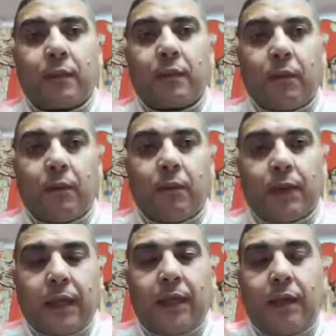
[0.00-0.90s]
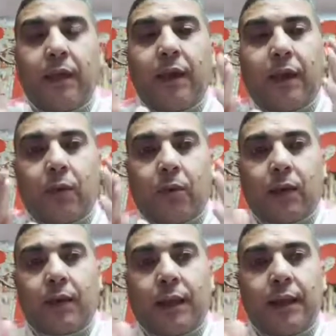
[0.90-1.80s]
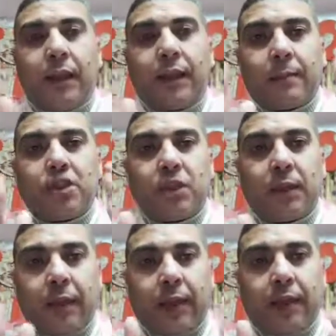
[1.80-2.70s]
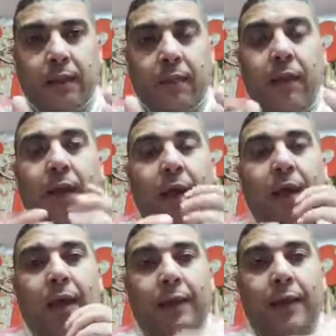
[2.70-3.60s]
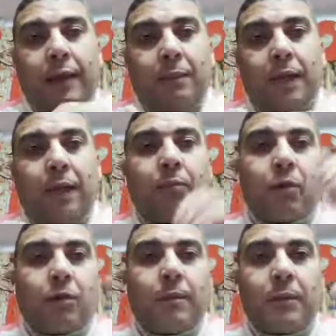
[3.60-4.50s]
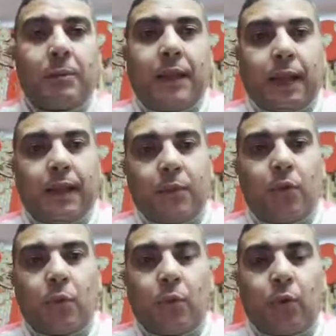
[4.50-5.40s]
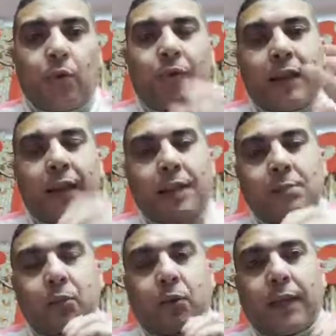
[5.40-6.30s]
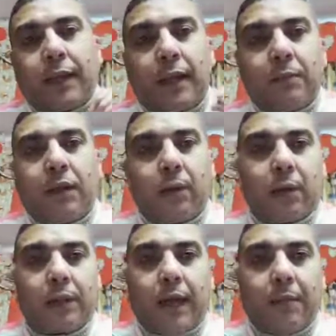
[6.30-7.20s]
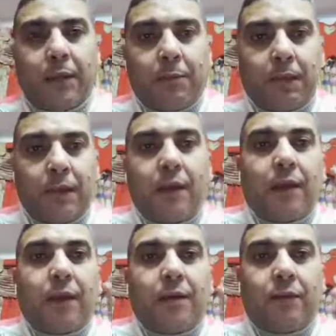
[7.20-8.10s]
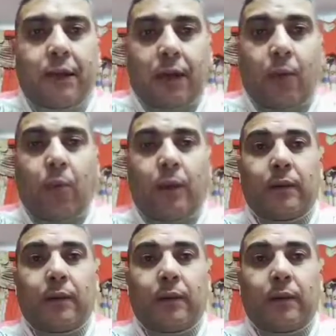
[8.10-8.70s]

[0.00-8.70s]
هو ده الوضع اللي احنا ماشيين عليه الكلام ده مرتبط باللي احنا بنقوله فانا لازم نقول الكلام ده هوت يا حبايبي في الاول